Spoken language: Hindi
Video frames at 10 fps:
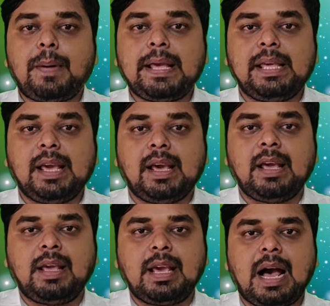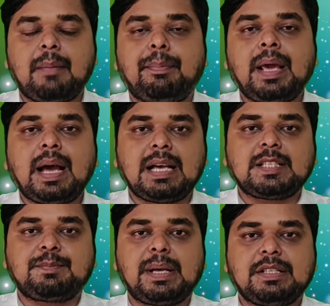उपाय ये है कि आपके
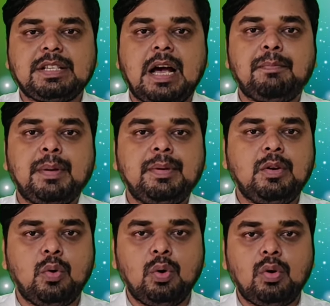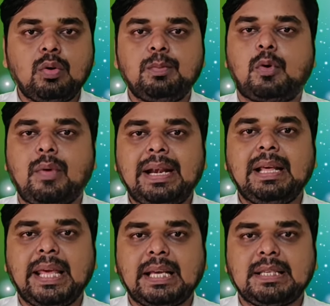आसपास जहाँ पे भी गोल्ड लोन
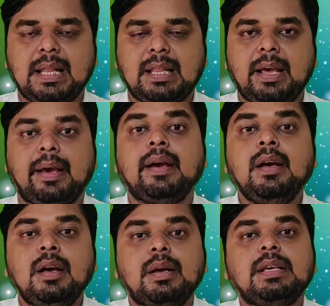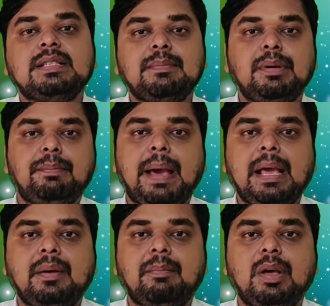प्रोवाइड किया जाता है किसी भी
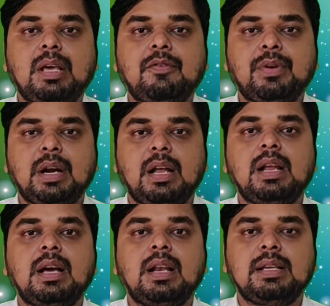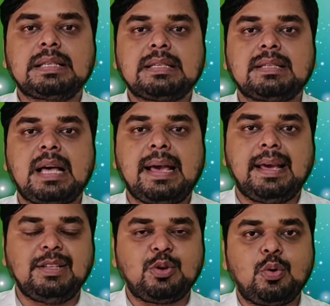बैंक में या फिर अलग अलग संस्था
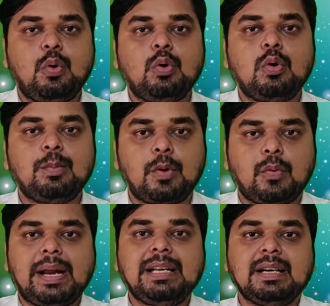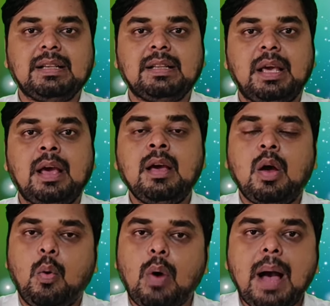है जो गोल्ड लोन प्रोवाइड करती है
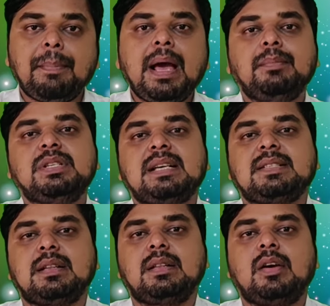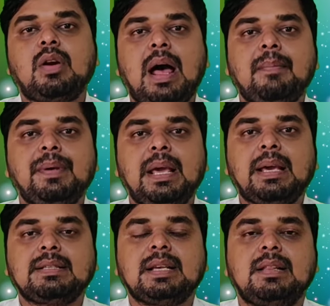वहां पे आप जा सकते हैं और आप ये
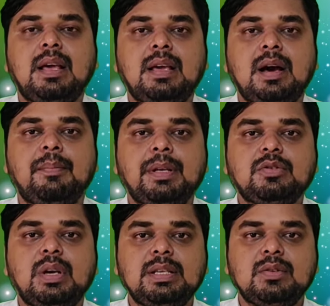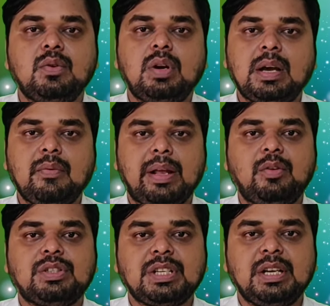कह सकते हैं कि हमें जो है इस गोल्ड का
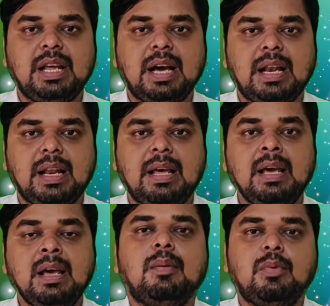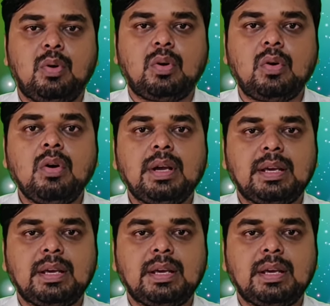वैल्यूएशन निकालना है कि हम लोग को